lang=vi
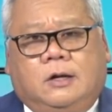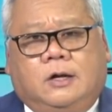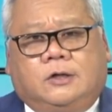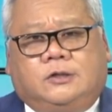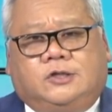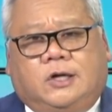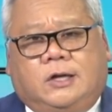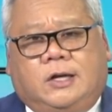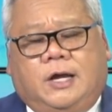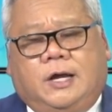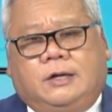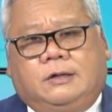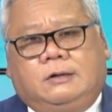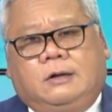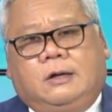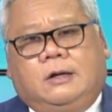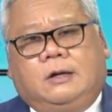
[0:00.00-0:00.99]
cho
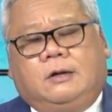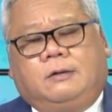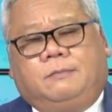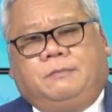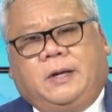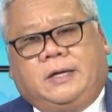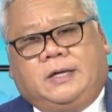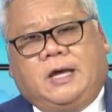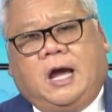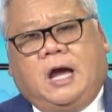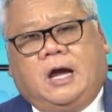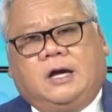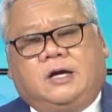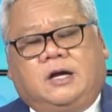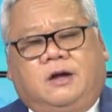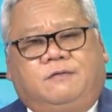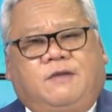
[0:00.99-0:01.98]
nên bây
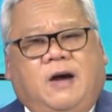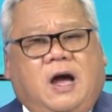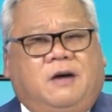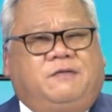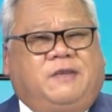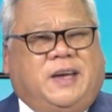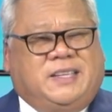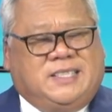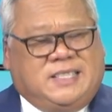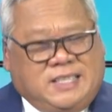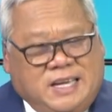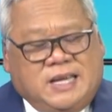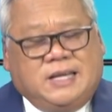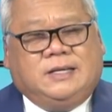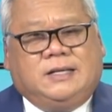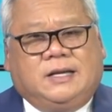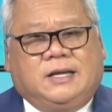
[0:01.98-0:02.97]
giờ người vợ phải
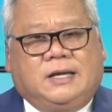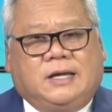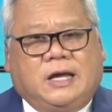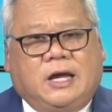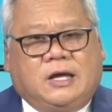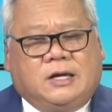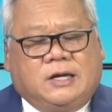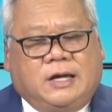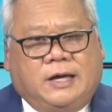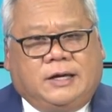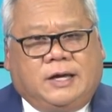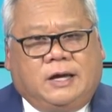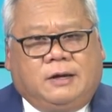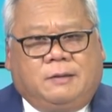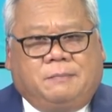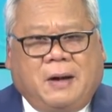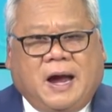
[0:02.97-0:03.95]
xin cái cái
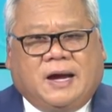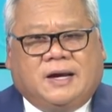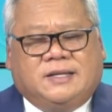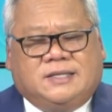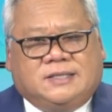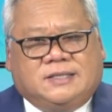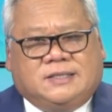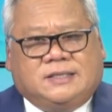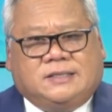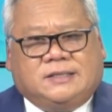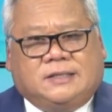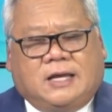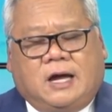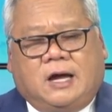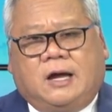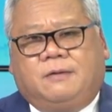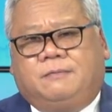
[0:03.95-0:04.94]
cái bảng
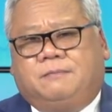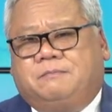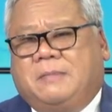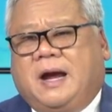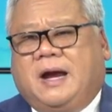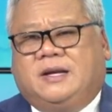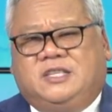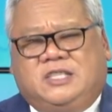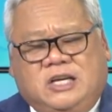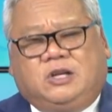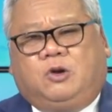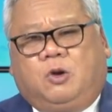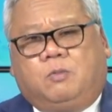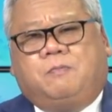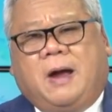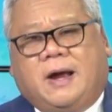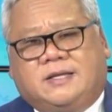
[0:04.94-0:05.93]
à, bảng trích
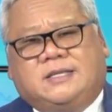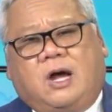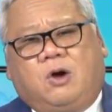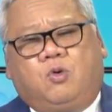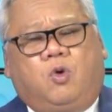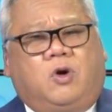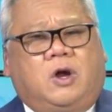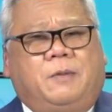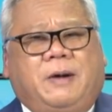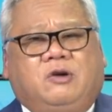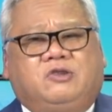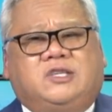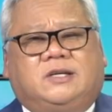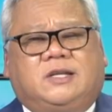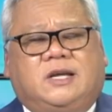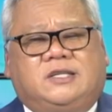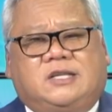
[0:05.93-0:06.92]
lục bảng sau của cái bảo
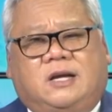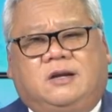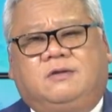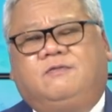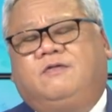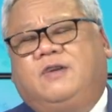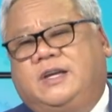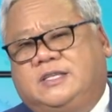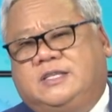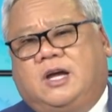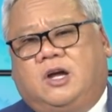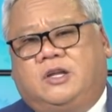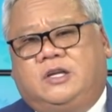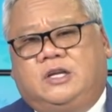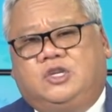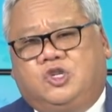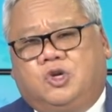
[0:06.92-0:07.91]
trợ tài chính với
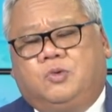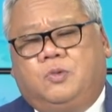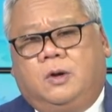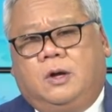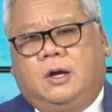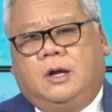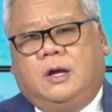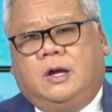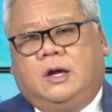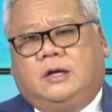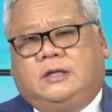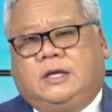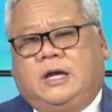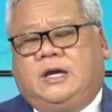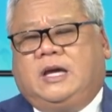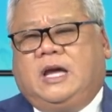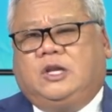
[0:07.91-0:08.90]
Sở Di trú.
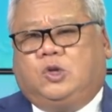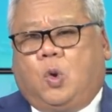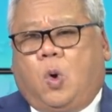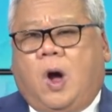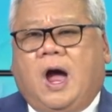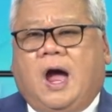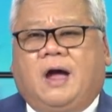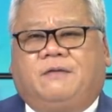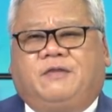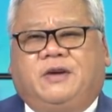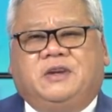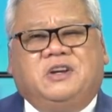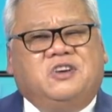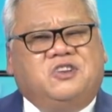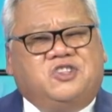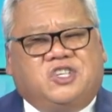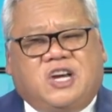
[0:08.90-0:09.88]
Thì cái tòa phải
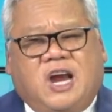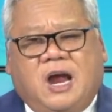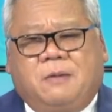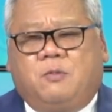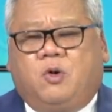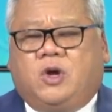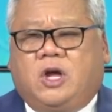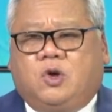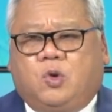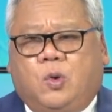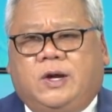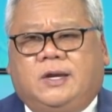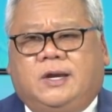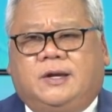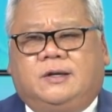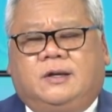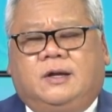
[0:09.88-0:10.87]
đưa ra một cái
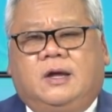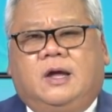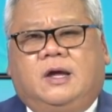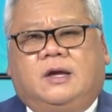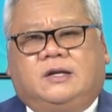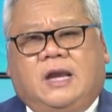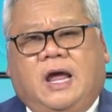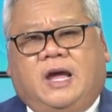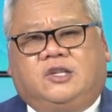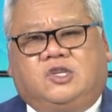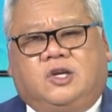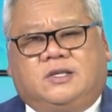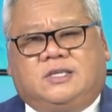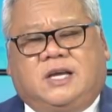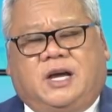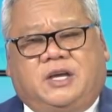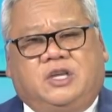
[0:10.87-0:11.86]
quy định để
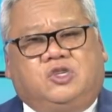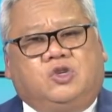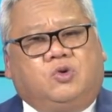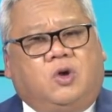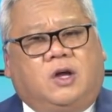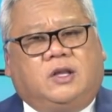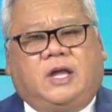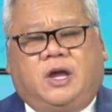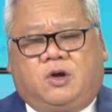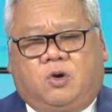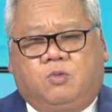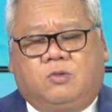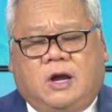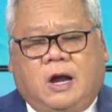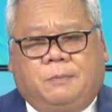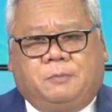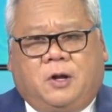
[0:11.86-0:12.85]
cho Sở Di trú có thể
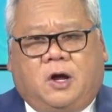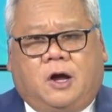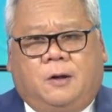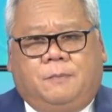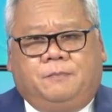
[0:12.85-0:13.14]
cung cấp đó.